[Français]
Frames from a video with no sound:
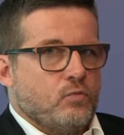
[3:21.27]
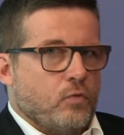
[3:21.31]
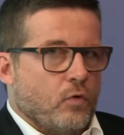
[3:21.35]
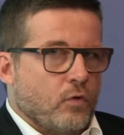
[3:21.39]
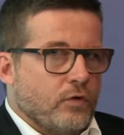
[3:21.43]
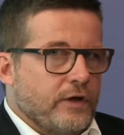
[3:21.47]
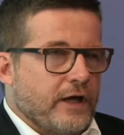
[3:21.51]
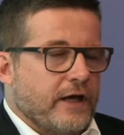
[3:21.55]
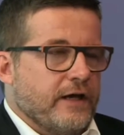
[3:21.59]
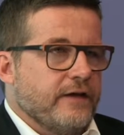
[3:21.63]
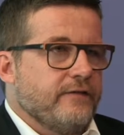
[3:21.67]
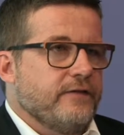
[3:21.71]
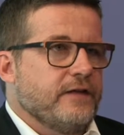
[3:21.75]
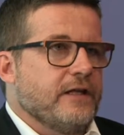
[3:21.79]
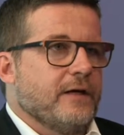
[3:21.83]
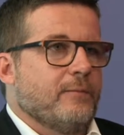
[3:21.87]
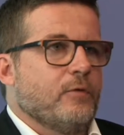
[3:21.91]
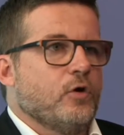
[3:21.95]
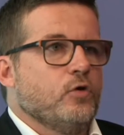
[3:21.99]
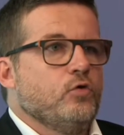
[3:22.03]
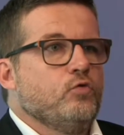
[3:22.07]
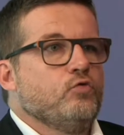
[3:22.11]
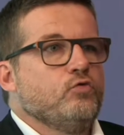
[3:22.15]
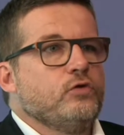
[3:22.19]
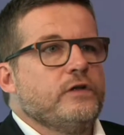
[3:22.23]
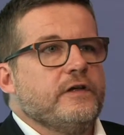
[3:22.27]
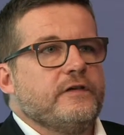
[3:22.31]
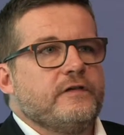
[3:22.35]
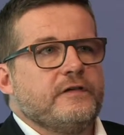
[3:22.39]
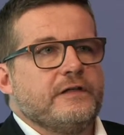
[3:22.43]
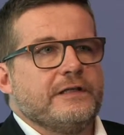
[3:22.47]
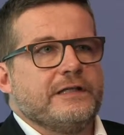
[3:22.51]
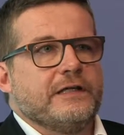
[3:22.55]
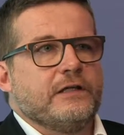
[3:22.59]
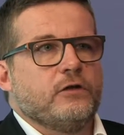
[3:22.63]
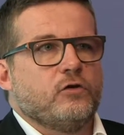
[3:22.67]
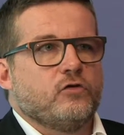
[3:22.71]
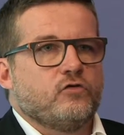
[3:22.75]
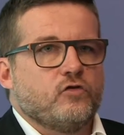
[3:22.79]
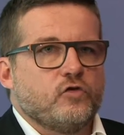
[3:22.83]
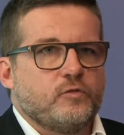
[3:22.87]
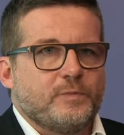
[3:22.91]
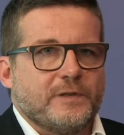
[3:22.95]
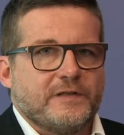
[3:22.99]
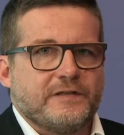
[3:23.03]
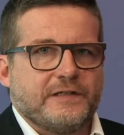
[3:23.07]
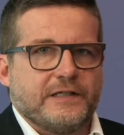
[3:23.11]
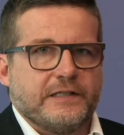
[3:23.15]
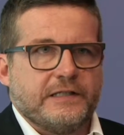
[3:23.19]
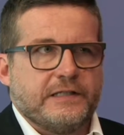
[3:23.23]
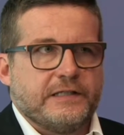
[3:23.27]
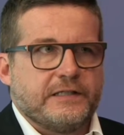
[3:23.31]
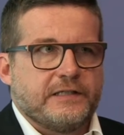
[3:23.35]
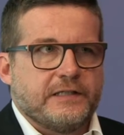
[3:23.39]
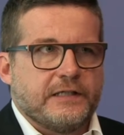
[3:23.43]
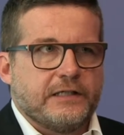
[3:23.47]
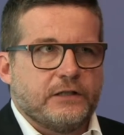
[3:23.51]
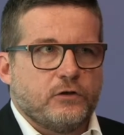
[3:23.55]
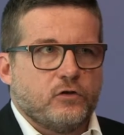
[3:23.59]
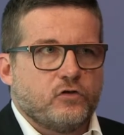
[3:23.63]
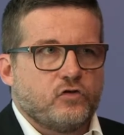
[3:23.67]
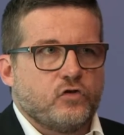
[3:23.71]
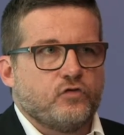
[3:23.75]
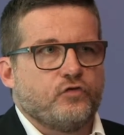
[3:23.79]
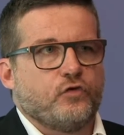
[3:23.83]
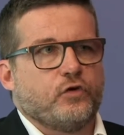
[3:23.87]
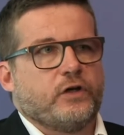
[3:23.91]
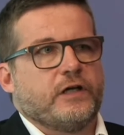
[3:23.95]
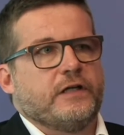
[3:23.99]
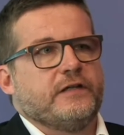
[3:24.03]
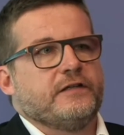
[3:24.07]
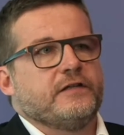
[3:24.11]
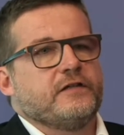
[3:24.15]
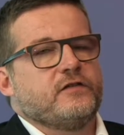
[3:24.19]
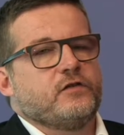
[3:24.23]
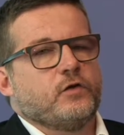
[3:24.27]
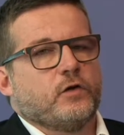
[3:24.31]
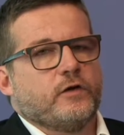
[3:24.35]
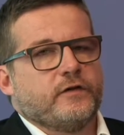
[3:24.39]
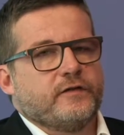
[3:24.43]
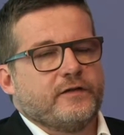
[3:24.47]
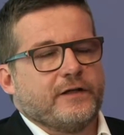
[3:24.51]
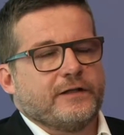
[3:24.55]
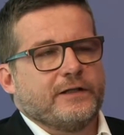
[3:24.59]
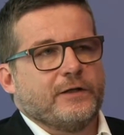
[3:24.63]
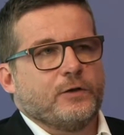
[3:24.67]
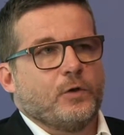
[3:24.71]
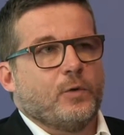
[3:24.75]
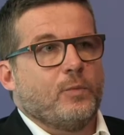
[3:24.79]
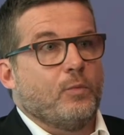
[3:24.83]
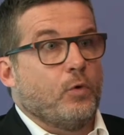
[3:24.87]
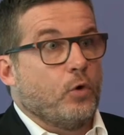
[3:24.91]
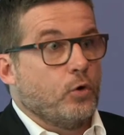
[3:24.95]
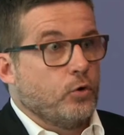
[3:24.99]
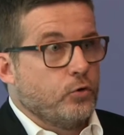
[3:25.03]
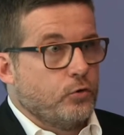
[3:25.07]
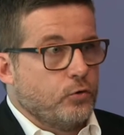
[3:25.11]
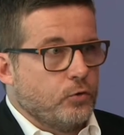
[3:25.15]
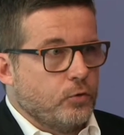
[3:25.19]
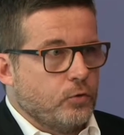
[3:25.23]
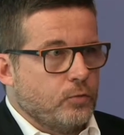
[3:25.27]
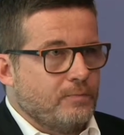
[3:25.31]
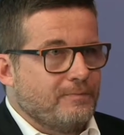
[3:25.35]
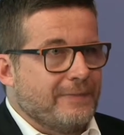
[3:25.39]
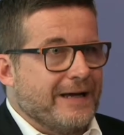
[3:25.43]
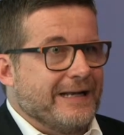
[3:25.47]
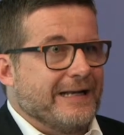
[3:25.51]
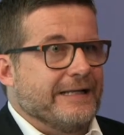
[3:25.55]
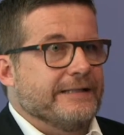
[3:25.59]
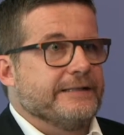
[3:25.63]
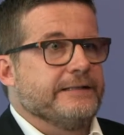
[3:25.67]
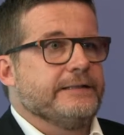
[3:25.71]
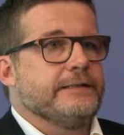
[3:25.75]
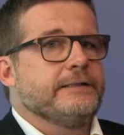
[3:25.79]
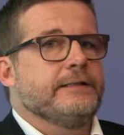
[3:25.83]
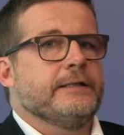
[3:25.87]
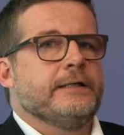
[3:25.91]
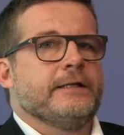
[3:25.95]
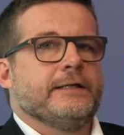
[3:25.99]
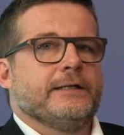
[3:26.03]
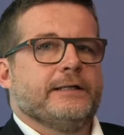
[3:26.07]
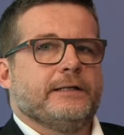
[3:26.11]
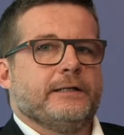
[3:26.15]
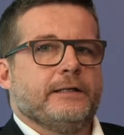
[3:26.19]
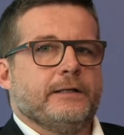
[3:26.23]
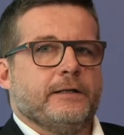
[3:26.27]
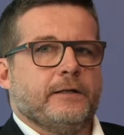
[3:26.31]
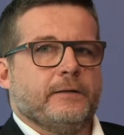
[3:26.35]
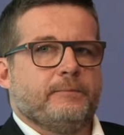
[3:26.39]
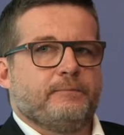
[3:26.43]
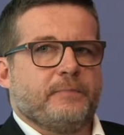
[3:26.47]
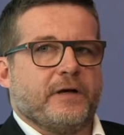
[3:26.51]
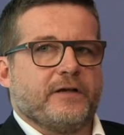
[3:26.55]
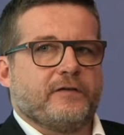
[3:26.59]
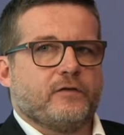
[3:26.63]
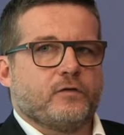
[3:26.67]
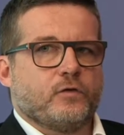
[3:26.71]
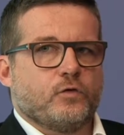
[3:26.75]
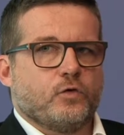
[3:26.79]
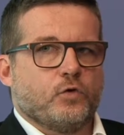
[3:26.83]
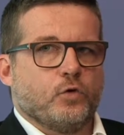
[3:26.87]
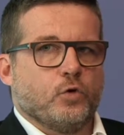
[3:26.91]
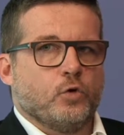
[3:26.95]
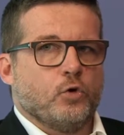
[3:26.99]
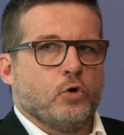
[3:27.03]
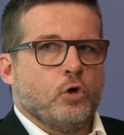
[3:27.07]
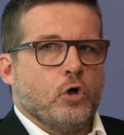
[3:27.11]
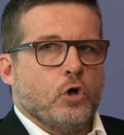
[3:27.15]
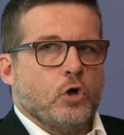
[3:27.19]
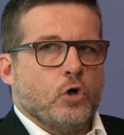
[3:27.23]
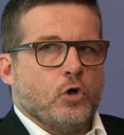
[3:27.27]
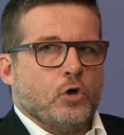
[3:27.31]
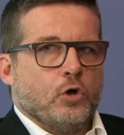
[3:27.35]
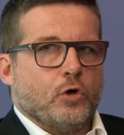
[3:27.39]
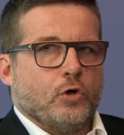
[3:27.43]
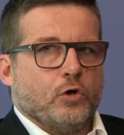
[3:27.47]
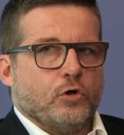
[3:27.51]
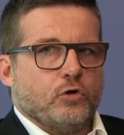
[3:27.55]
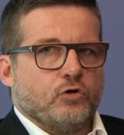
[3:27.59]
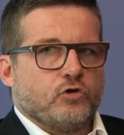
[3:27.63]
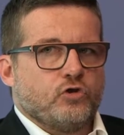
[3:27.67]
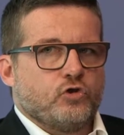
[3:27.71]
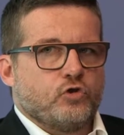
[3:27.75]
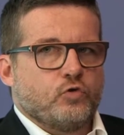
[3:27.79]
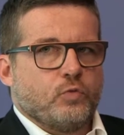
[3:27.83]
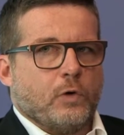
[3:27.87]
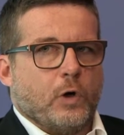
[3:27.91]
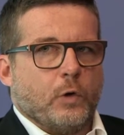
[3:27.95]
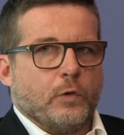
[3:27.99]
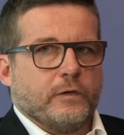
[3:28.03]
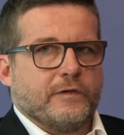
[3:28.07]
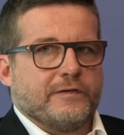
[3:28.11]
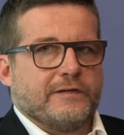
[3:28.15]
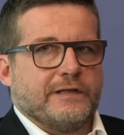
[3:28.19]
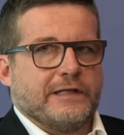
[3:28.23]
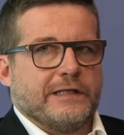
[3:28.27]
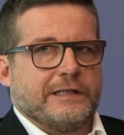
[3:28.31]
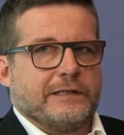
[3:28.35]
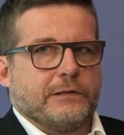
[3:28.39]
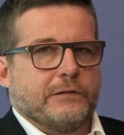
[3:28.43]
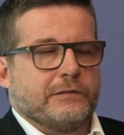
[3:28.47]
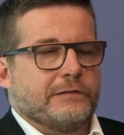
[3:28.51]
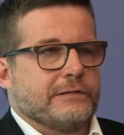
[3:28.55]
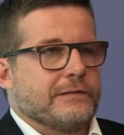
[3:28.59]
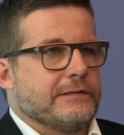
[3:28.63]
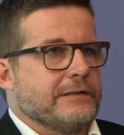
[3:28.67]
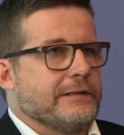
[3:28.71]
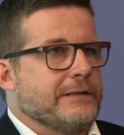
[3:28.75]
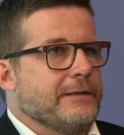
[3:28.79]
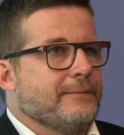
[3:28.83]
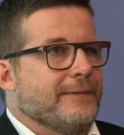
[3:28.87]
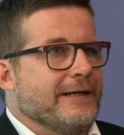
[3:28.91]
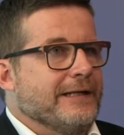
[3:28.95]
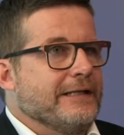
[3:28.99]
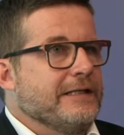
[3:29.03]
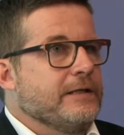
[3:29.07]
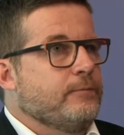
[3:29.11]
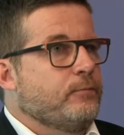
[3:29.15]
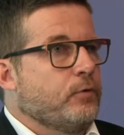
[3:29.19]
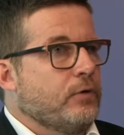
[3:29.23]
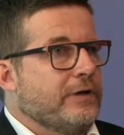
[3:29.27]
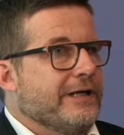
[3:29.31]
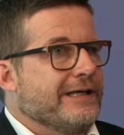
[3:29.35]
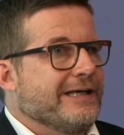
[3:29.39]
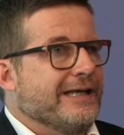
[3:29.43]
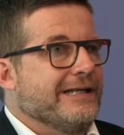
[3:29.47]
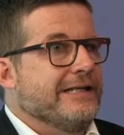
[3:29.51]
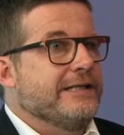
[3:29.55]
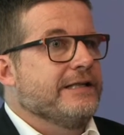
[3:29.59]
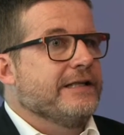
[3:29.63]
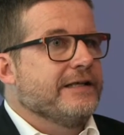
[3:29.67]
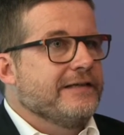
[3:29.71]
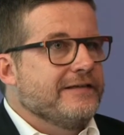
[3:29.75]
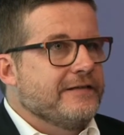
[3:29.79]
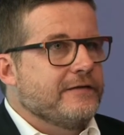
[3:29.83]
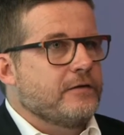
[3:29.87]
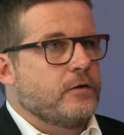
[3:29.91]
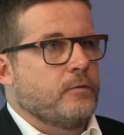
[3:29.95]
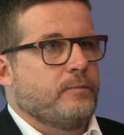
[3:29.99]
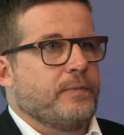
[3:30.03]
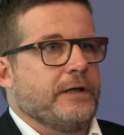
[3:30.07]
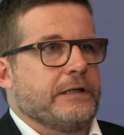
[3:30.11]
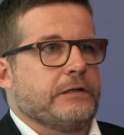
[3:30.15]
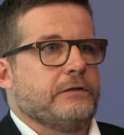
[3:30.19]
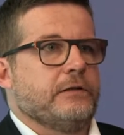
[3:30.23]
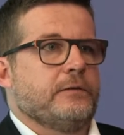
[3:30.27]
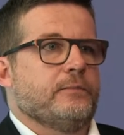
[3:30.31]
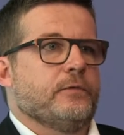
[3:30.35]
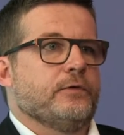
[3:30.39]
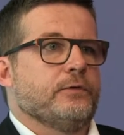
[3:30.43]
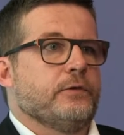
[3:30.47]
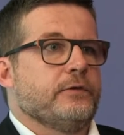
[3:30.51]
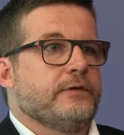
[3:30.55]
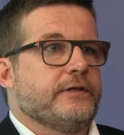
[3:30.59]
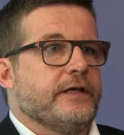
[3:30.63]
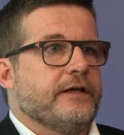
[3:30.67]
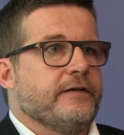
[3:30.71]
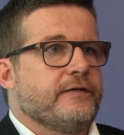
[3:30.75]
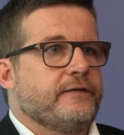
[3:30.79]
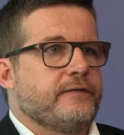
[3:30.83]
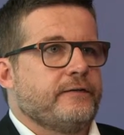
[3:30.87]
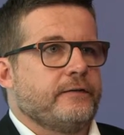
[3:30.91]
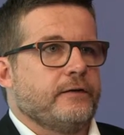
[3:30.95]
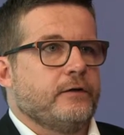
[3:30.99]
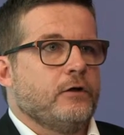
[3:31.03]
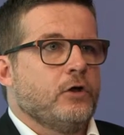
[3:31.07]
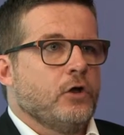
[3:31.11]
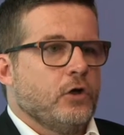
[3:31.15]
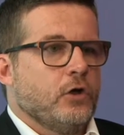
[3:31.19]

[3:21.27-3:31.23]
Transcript: On a évidemment, nous, décidé de se spécialiser, de se focaliser sur un certain nombre de maladies, euh, parce que euh, soit on sait que c'est des maladies pour lesquelles il n'existe pas actuellement de test,